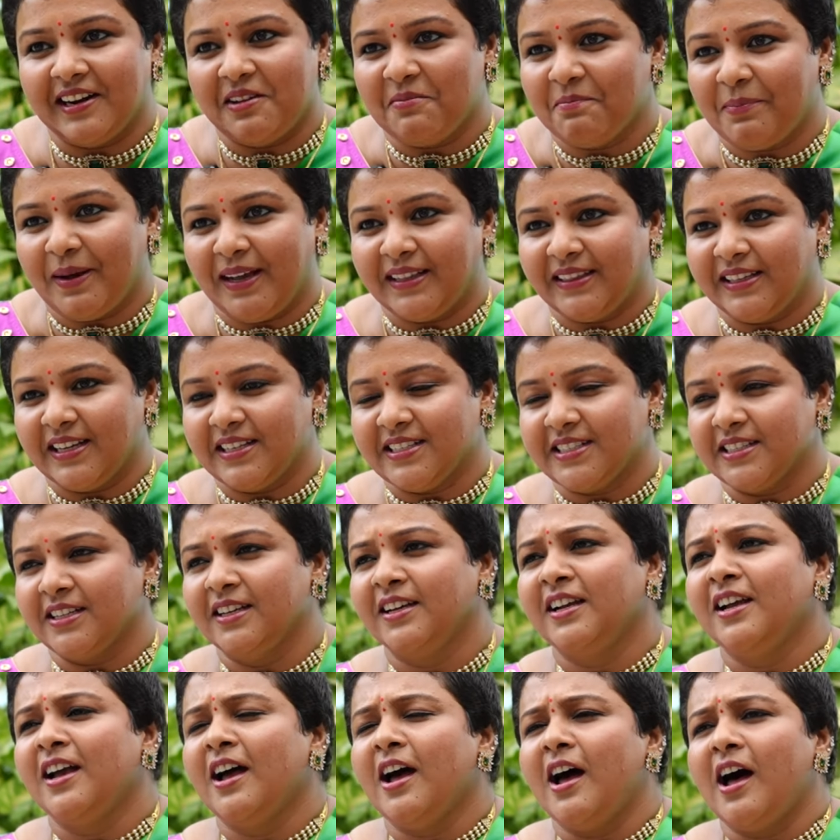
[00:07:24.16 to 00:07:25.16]
எல்லாம் பார்த்தாச்சு
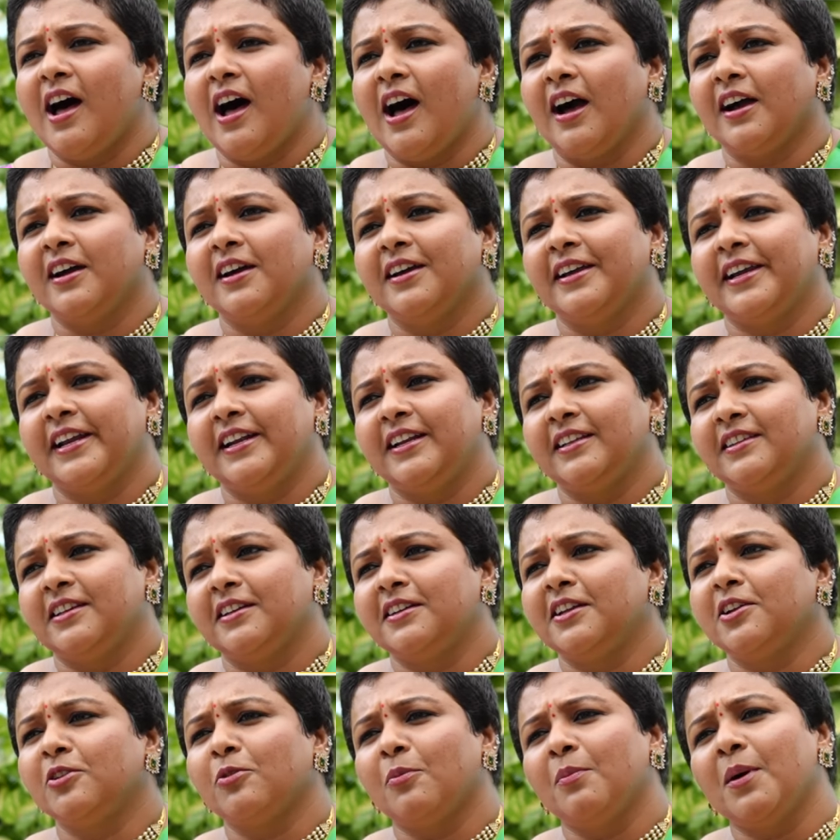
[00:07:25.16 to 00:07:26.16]
அங்கே
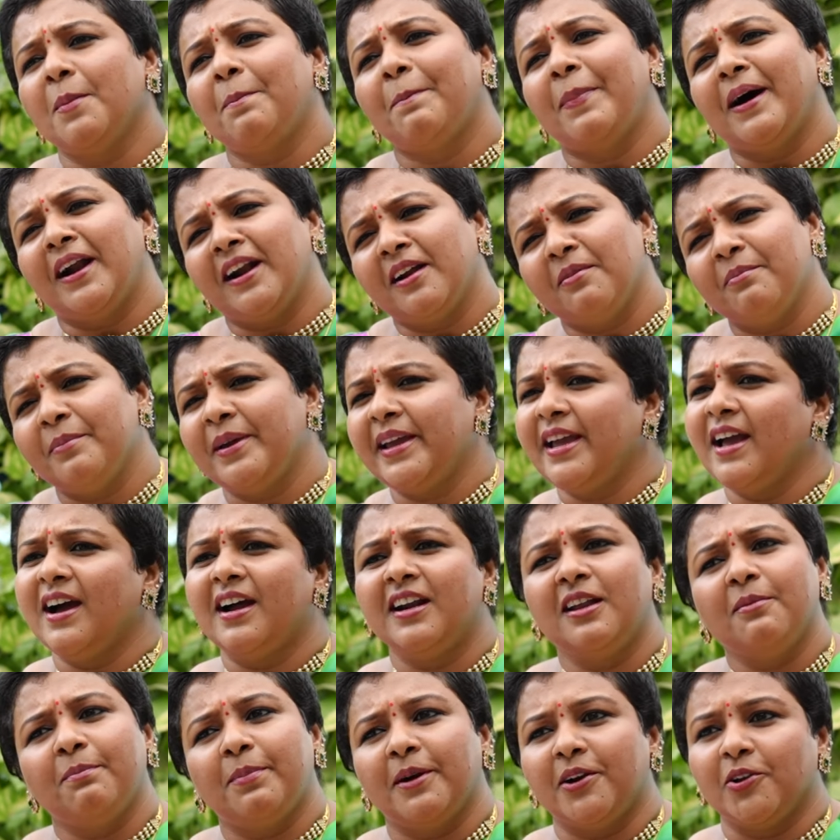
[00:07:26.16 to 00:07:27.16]
கிட்டத்தட்ட ரொம்ப
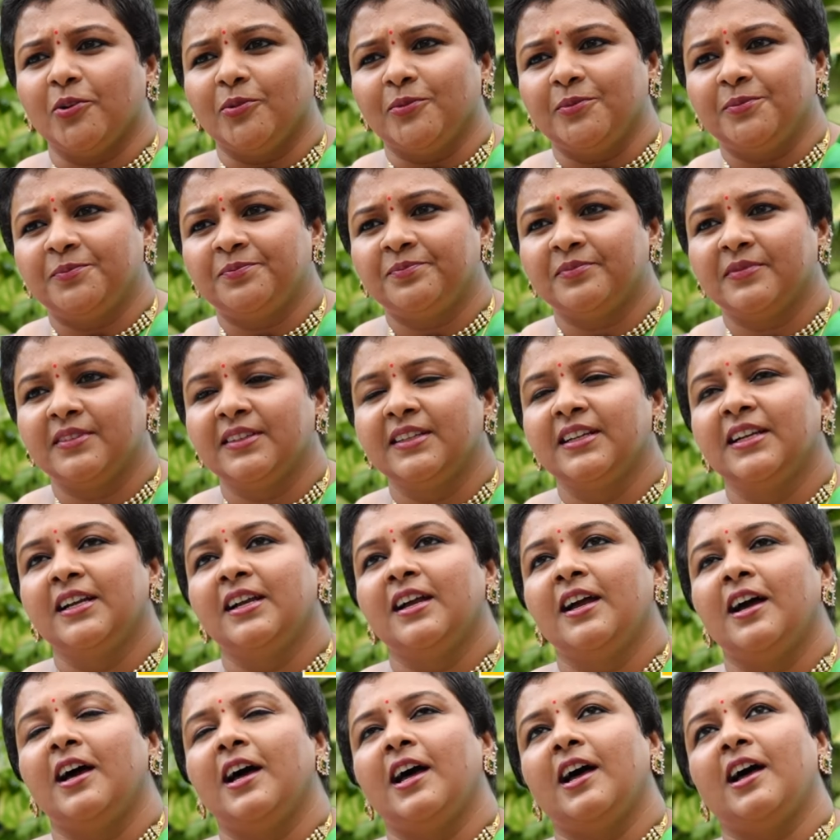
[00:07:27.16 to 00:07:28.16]
பழமையான படம்
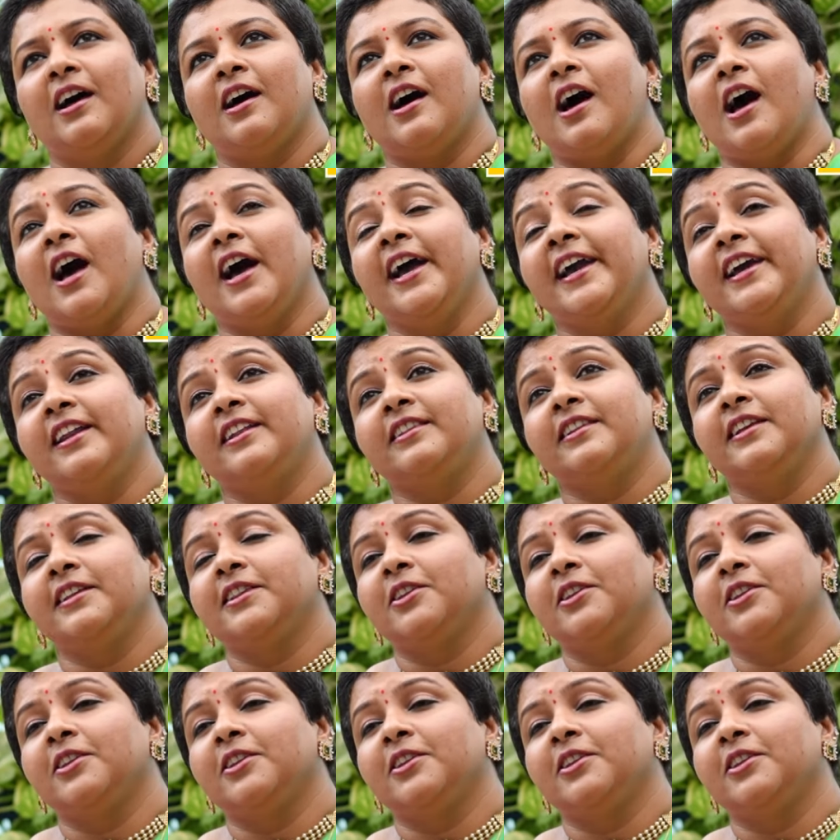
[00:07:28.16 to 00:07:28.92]
ஆயிரத்தி